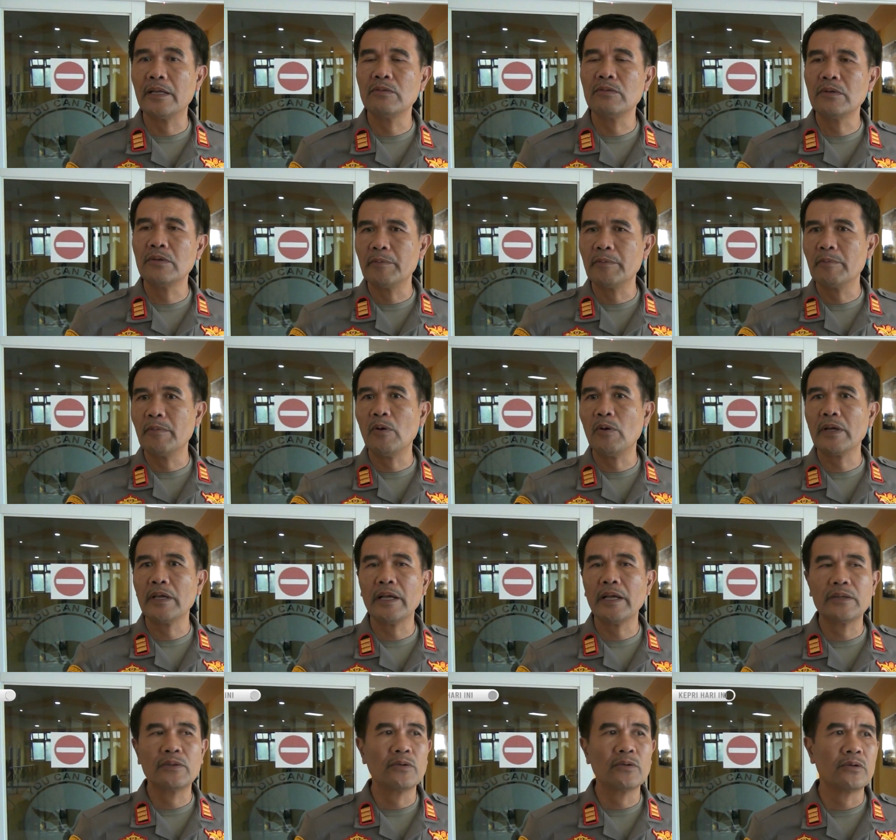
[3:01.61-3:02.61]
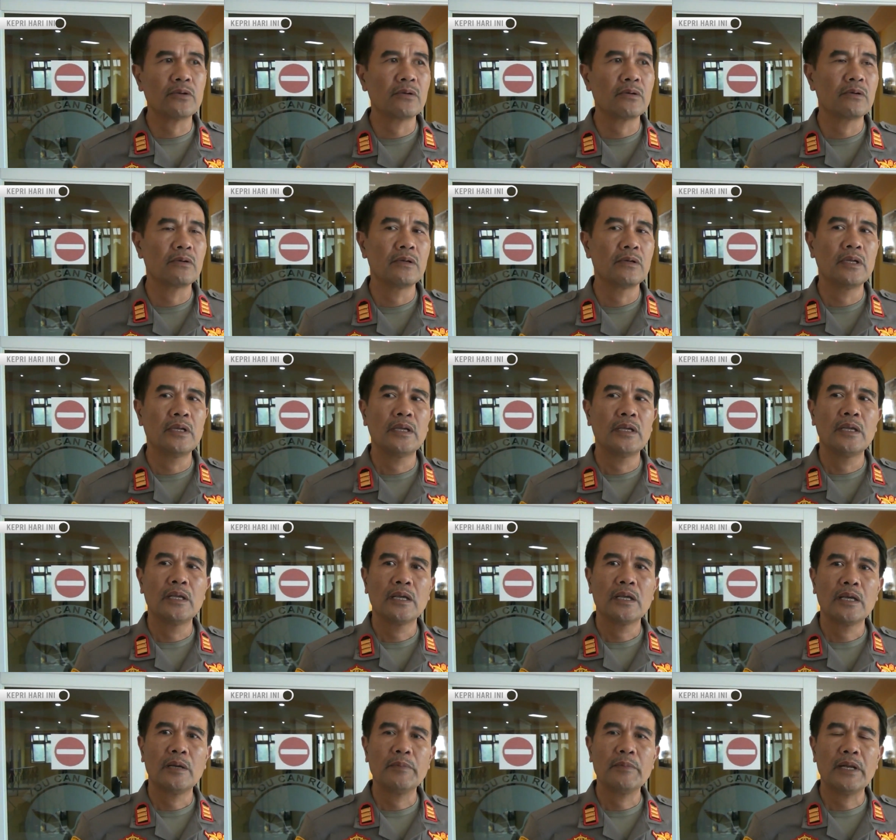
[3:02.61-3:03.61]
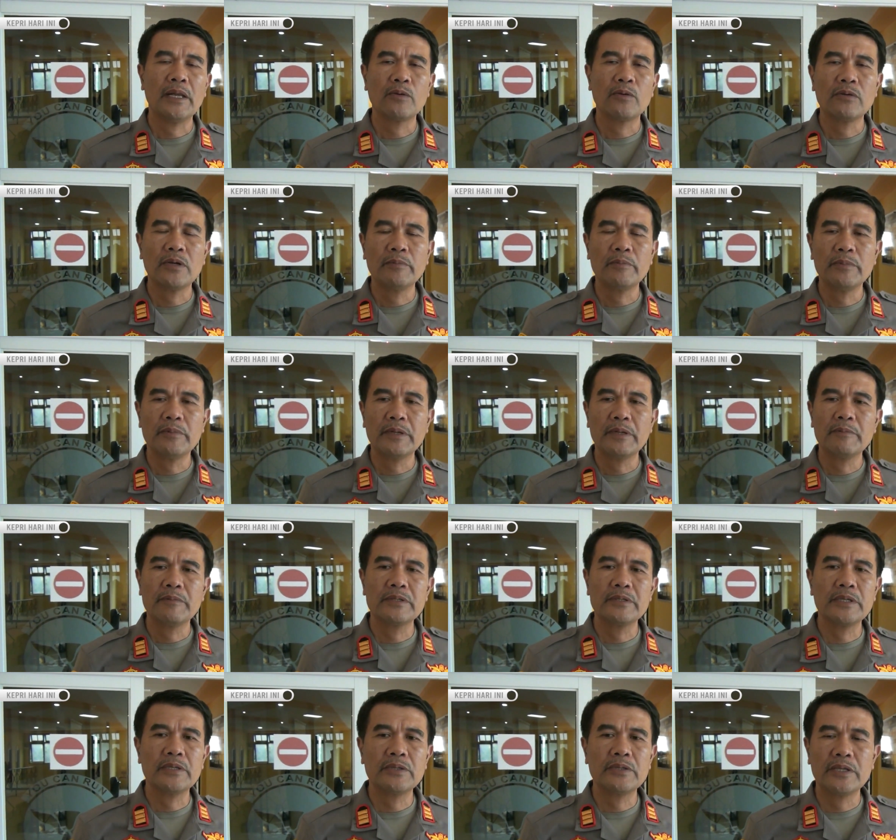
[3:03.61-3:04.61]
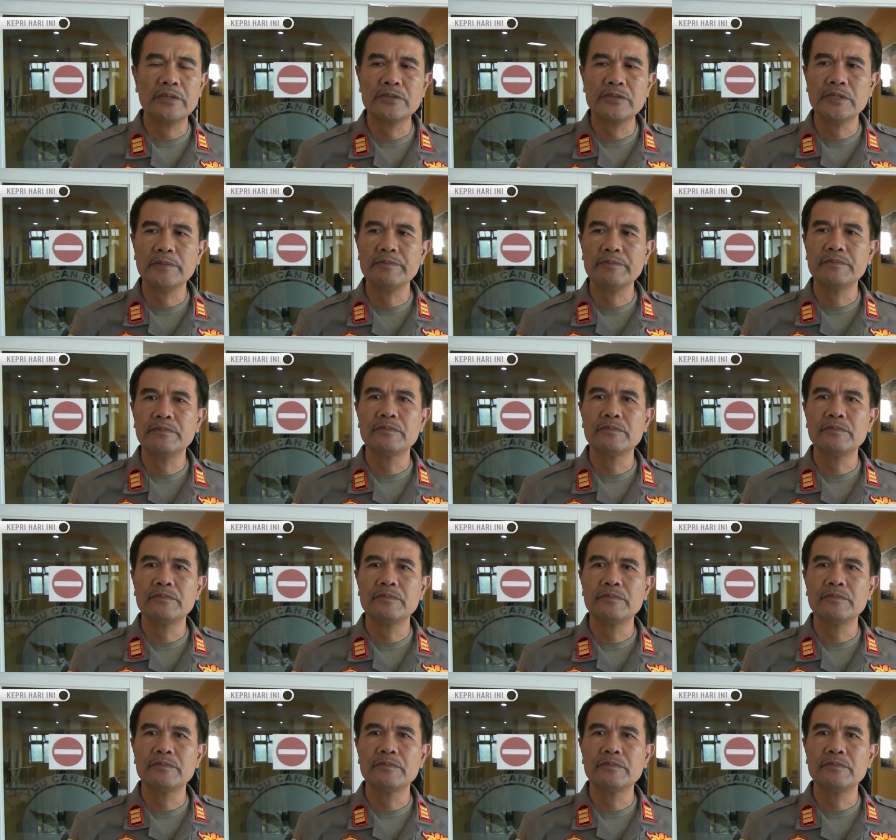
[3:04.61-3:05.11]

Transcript: jatuh kami bawa ke kantor kami lakukan pemeriksaan intensif